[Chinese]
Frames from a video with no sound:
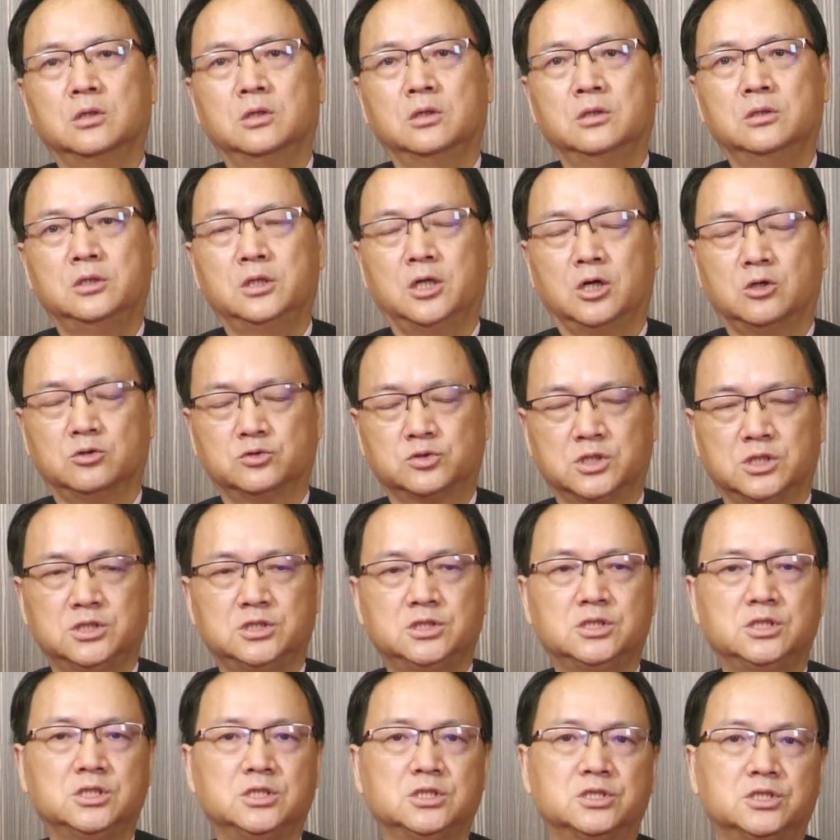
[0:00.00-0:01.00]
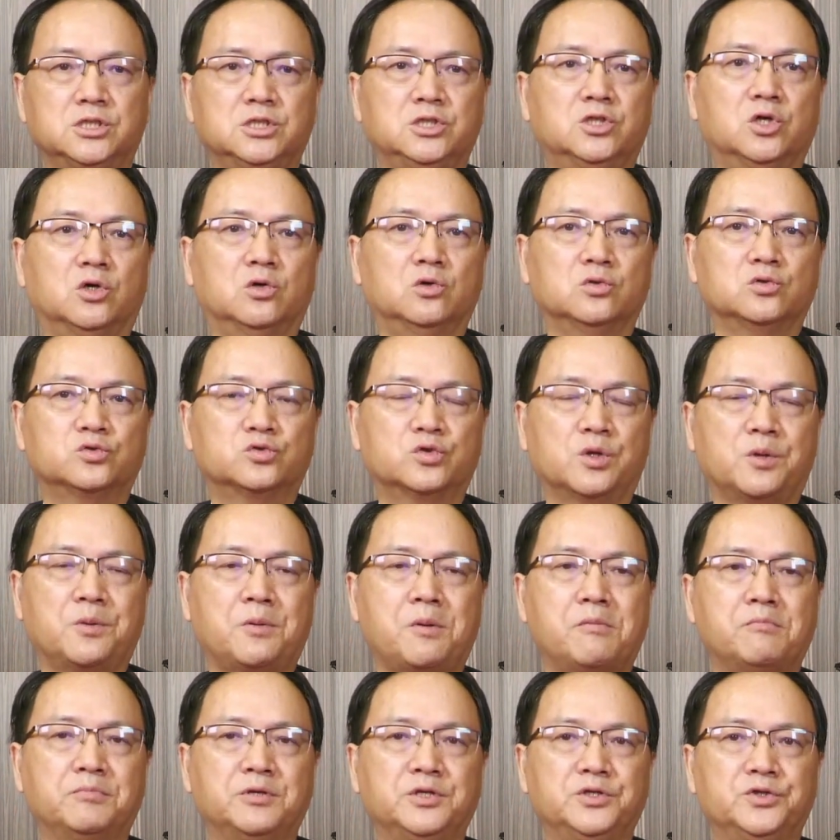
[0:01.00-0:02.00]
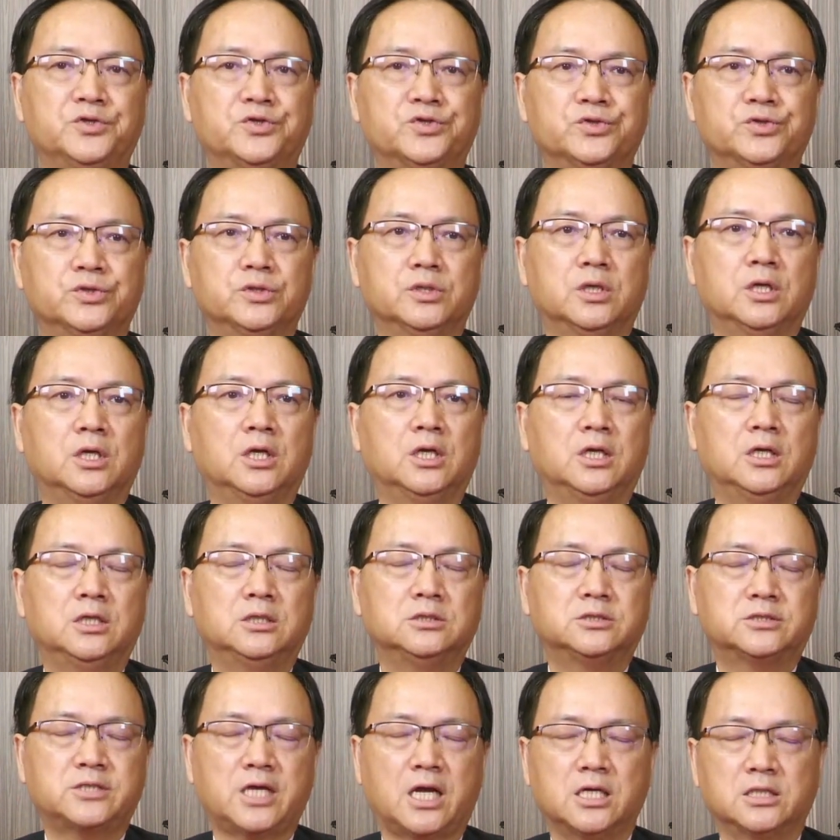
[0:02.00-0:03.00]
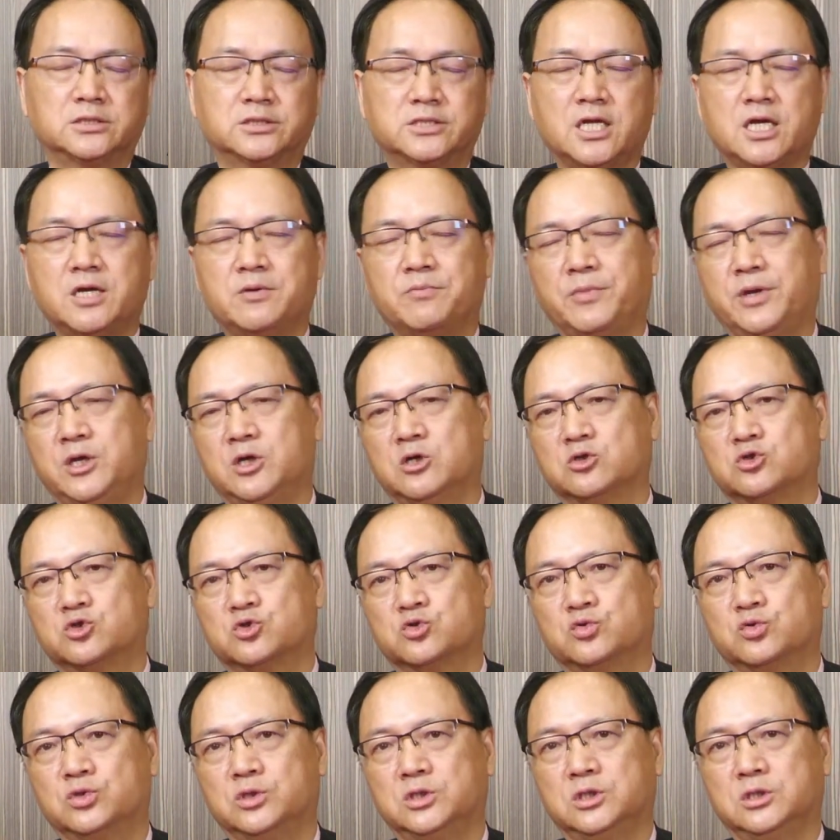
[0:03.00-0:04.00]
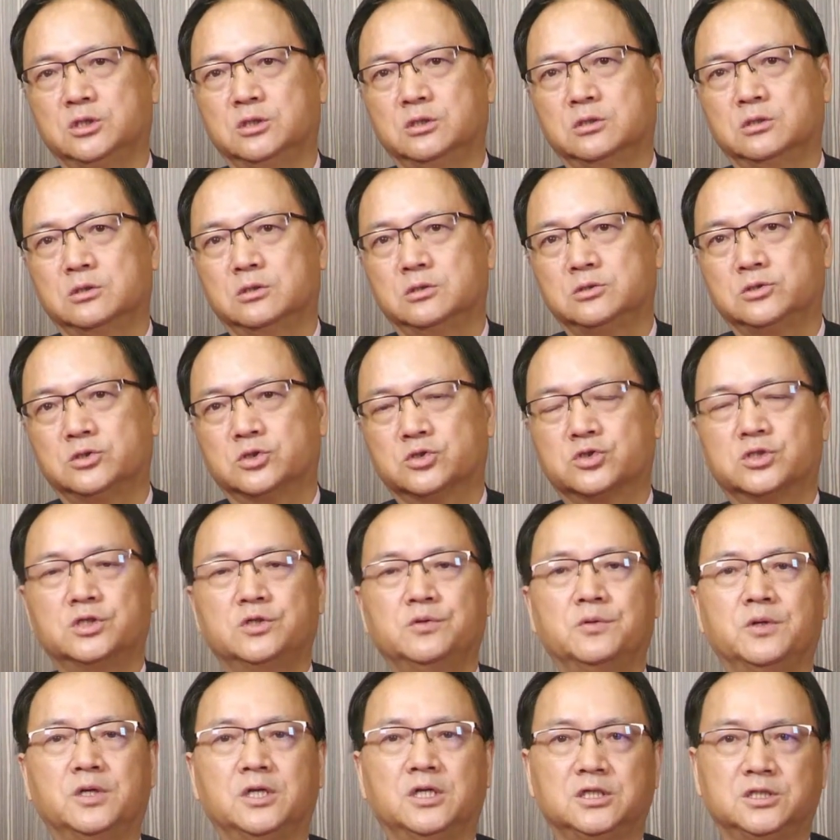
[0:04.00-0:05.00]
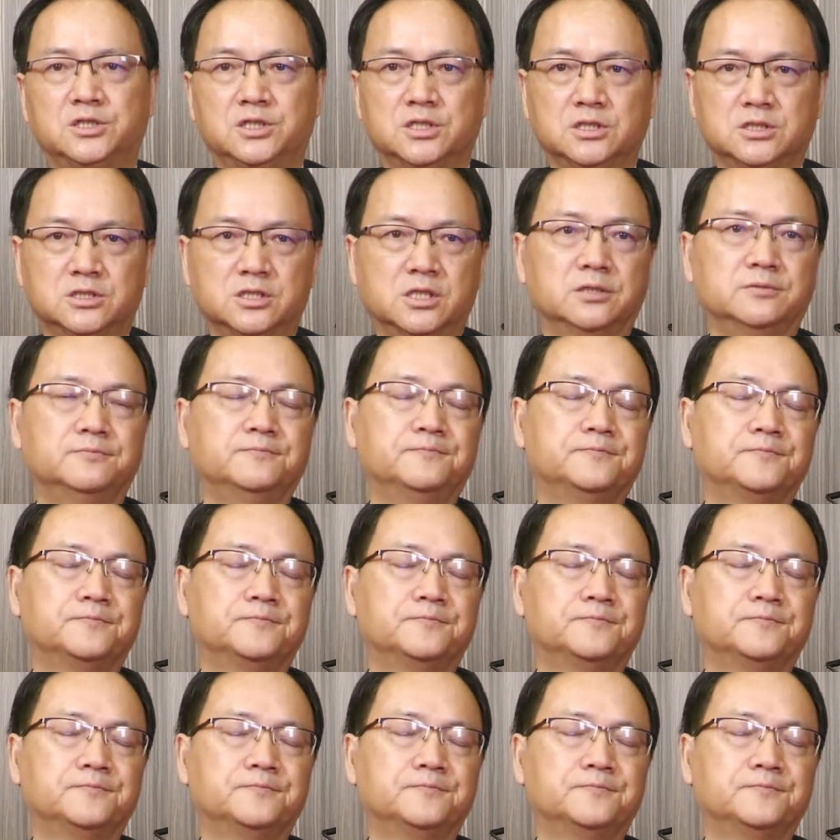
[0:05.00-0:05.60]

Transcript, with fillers: 脑神经系统、睡眠品质。掌上没有助力，就是因为你姓陈。